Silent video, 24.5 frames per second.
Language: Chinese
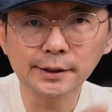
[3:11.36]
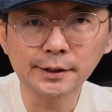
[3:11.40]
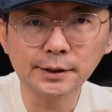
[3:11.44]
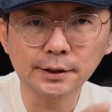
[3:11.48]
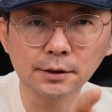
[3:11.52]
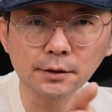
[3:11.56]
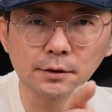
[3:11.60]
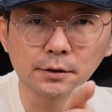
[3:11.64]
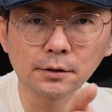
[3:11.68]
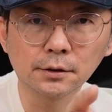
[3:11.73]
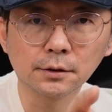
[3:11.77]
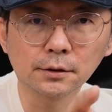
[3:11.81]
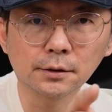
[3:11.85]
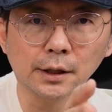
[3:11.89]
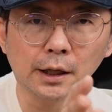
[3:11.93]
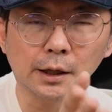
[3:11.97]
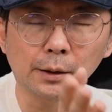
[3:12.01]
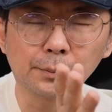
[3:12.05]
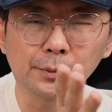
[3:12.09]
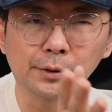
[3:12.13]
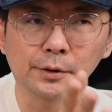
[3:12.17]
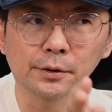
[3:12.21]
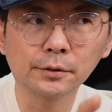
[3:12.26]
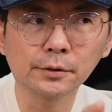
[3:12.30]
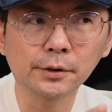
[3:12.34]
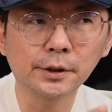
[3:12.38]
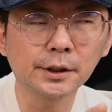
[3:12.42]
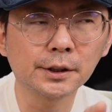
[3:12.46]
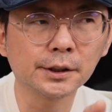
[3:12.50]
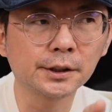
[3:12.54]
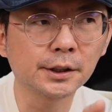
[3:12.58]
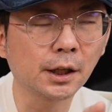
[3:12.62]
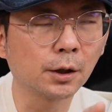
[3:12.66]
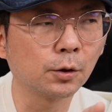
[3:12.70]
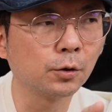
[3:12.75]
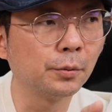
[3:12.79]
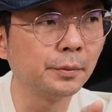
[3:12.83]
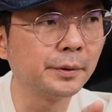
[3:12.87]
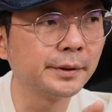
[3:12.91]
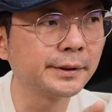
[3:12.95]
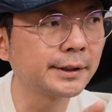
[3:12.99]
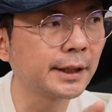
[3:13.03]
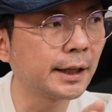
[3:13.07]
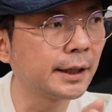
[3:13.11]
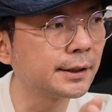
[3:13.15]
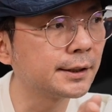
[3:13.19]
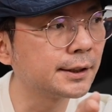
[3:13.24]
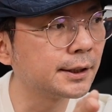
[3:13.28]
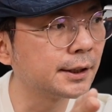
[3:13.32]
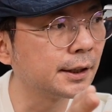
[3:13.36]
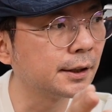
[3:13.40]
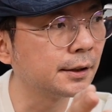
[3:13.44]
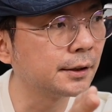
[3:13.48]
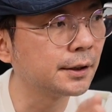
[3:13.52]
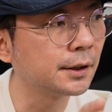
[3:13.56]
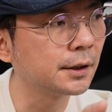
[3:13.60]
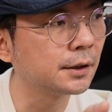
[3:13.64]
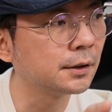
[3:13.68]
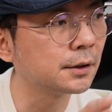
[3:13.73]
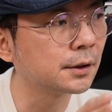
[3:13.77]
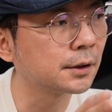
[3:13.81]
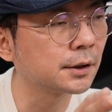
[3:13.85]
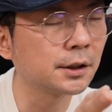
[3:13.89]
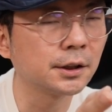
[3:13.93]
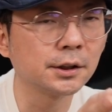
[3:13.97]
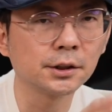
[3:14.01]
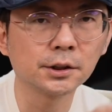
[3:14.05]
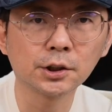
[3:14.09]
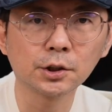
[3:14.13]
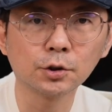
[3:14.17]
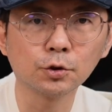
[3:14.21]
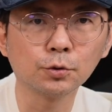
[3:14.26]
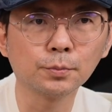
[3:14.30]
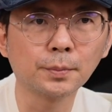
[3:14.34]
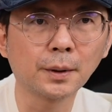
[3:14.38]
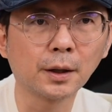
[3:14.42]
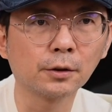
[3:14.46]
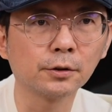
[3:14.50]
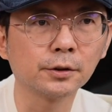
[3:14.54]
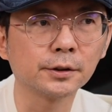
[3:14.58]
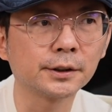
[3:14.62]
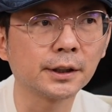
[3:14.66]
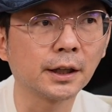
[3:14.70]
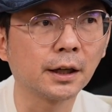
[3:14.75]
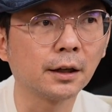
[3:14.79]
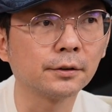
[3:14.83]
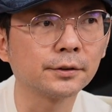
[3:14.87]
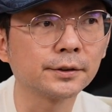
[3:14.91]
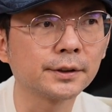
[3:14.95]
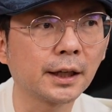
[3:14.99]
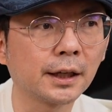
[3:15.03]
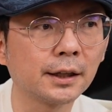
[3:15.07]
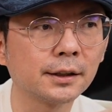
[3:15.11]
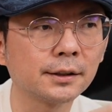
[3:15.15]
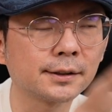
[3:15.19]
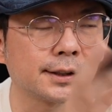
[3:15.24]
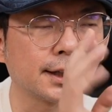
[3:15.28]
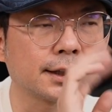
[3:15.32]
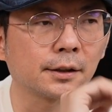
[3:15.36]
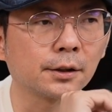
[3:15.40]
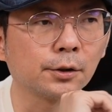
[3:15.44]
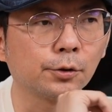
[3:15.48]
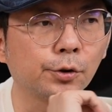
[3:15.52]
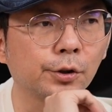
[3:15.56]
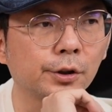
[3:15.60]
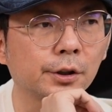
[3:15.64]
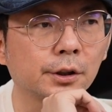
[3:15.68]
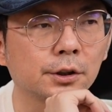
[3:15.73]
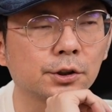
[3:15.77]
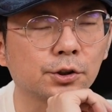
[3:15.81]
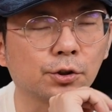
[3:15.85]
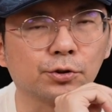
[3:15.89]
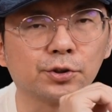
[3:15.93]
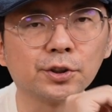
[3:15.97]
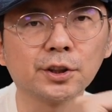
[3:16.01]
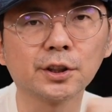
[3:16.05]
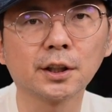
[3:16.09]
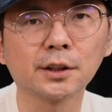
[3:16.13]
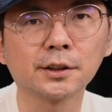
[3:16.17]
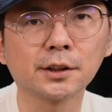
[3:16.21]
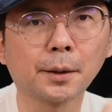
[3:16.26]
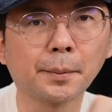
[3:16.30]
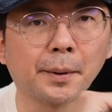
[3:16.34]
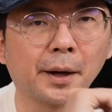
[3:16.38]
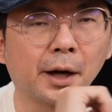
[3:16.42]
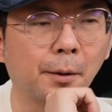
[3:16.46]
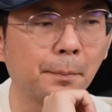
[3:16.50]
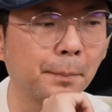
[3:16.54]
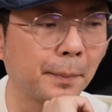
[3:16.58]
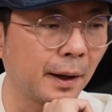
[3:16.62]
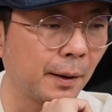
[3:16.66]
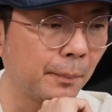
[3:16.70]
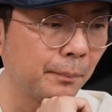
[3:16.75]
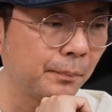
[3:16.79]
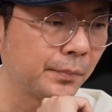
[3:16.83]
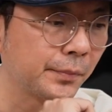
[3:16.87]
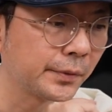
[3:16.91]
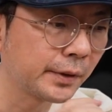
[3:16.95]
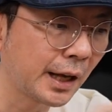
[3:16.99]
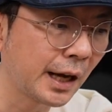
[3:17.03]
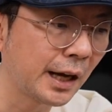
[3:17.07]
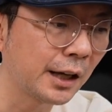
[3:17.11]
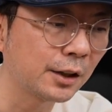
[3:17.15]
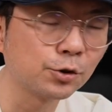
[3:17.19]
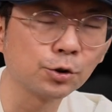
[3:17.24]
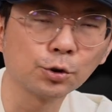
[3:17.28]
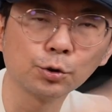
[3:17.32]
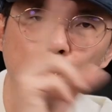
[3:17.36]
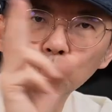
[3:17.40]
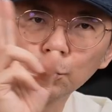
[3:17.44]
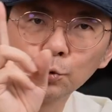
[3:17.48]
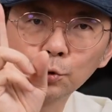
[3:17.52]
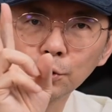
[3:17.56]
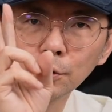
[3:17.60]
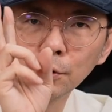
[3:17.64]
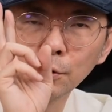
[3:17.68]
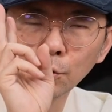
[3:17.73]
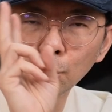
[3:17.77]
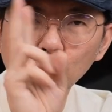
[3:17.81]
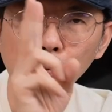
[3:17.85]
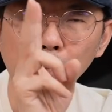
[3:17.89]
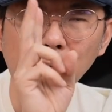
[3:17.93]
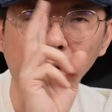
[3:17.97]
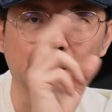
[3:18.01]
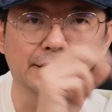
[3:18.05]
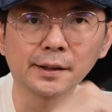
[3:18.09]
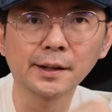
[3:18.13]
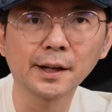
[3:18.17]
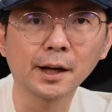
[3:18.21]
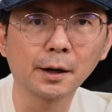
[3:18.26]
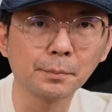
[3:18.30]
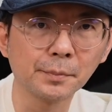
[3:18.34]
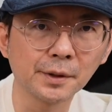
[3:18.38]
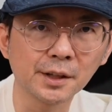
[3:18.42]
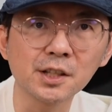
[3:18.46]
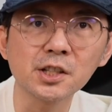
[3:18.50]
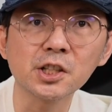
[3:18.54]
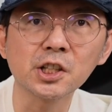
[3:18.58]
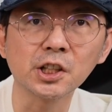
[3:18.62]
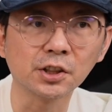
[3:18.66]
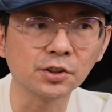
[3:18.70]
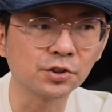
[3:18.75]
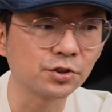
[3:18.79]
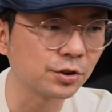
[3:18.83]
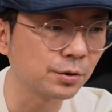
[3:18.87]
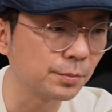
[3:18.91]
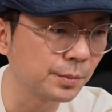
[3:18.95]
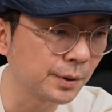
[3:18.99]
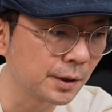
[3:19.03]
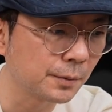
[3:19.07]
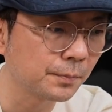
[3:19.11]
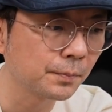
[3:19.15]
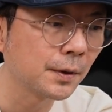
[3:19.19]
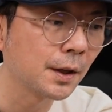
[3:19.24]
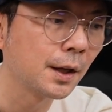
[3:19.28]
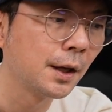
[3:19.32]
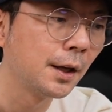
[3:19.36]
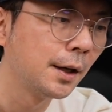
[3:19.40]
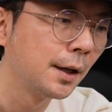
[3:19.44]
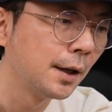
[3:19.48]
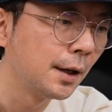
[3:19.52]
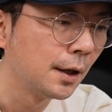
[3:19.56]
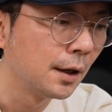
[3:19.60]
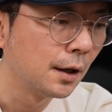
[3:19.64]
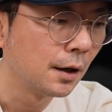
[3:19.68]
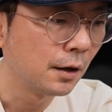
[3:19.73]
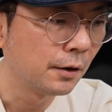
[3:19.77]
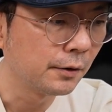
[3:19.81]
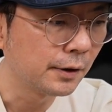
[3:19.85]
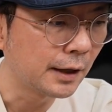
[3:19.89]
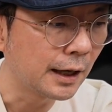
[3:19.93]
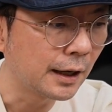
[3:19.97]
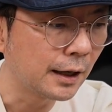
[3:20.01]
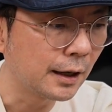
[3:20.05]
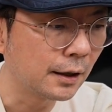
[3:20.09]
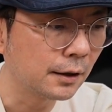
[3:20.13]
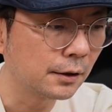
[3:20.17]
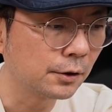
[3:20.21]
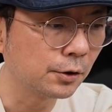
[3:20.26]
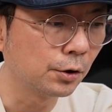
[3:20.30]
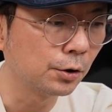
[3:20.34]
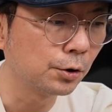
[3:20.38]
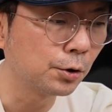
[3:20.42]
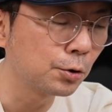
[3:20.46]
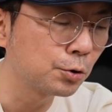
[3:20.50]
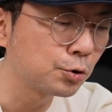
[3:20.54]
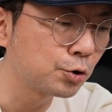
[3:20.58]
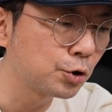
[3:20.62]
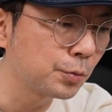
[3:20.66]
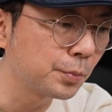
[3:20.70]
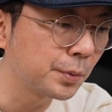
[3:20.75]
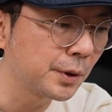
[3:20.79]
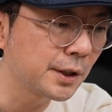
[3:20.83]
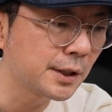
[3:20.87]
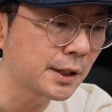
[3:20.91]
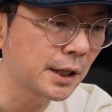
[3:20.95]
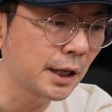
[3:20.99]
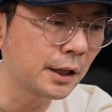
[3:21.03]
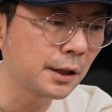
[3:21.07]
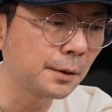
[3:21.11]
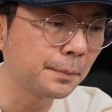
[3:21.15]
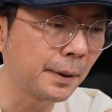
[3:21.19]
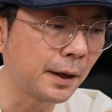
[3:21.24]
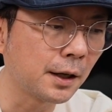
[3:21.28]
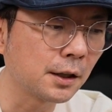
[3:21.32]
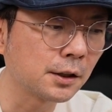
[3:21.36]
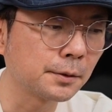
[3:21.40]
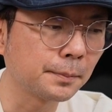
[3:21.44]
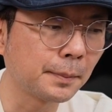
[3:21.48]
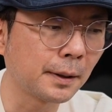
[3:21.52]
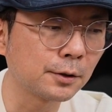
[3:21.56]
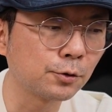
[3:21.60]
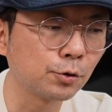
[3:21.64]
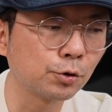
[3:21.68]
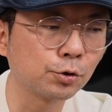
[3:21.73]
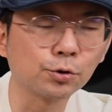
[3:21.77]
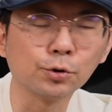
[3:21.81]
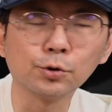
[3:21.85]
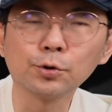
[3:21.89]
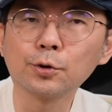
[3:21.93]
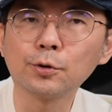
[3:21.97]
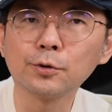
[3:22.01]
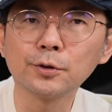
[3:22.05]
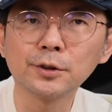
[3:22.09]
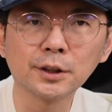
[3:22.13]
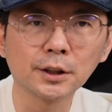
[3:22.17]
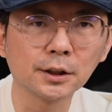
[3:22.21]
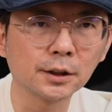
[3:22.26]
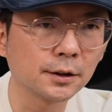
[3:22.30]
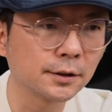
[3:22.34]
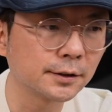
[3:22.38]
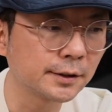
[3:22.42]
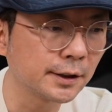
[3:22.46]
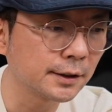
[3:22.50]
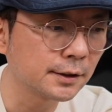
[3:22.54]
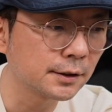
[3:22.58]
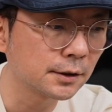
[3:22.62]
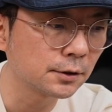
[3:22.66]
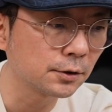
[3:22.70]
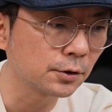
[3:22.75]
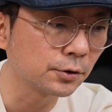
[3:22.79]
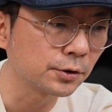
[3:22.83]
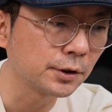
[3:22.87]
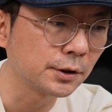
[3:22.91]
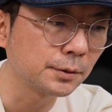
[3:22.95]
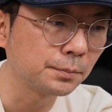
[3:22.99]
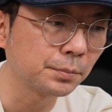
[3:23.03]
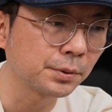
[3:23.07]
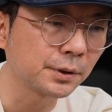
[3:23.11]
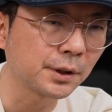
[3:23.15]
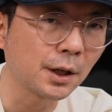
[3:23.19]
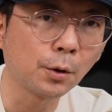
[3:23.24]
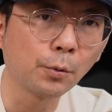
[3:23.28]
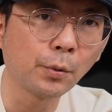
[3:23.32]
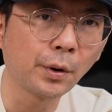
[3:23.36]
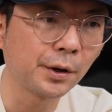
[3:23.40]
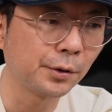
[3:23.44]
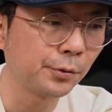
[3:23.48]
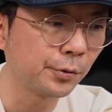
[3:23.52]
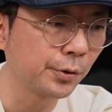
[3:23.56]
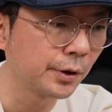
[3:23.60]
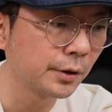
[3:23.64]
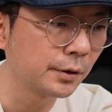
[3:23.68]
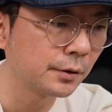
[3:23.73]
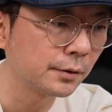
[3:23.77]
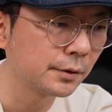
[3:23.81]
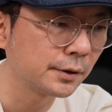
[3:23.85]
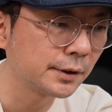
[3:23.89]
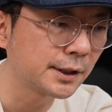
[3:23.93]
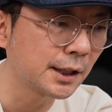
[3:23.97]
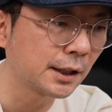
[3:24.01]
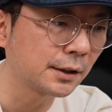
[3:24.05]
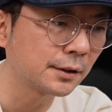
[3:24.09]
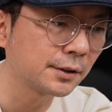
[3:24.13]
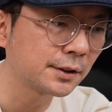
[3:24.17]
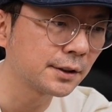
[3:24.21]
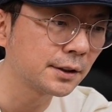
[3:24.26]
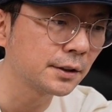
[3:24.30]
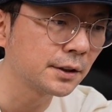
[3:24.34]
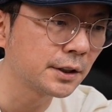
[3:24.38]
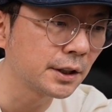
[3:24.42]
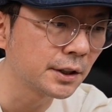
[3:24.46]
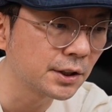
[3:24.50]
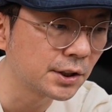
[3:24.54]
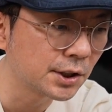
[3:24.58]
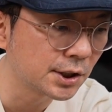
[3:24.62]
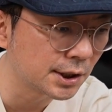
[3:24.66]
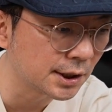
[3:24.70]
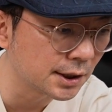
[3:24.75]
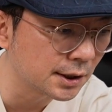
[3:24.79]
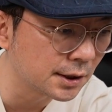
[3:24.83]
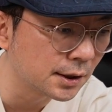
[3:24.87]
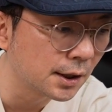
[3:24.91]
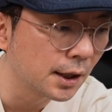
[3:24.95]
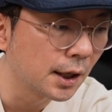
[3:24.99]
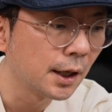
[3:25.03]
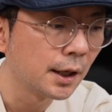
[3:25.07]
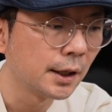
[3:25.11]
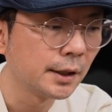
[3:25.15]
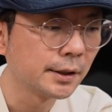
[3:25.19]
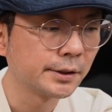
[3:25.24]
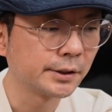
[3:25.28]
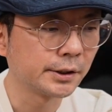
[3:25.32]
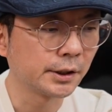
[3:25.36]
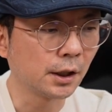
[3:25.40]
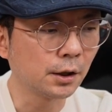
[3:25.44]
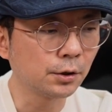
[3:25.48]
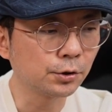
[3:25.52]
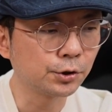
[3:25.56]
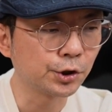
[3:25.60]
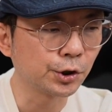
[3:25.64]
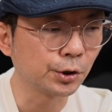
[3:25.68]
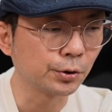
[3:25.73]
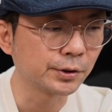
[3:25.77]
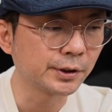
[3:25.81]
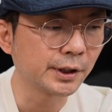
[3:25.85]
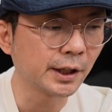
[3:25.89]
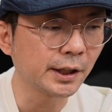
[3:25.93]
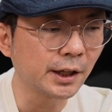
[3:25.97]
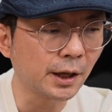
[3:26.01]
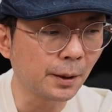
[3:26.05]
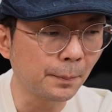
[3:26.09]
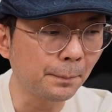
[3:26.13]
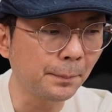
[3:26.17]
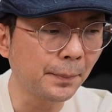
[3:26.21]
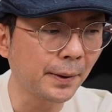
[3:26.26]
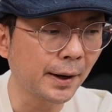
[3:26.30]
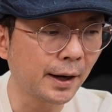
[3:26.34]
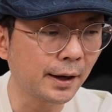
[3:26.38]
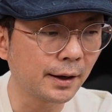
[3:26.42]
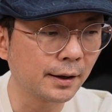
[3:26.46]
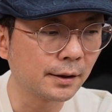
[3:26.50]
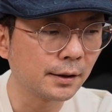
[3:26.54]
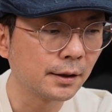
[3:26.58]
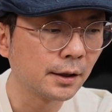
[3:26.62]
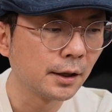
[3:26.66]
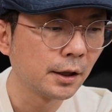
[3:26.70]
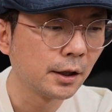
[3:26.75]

S， 大家有没有印象？我们在前天的科技午报有讲，在上个月的手机热销排行榜，它就入入榜了两名，前十名。哦、它有 六 G B 加 一百二十八 G 的存空间呢，这只手机不到万元，降了 四千七百， 只要 九千二百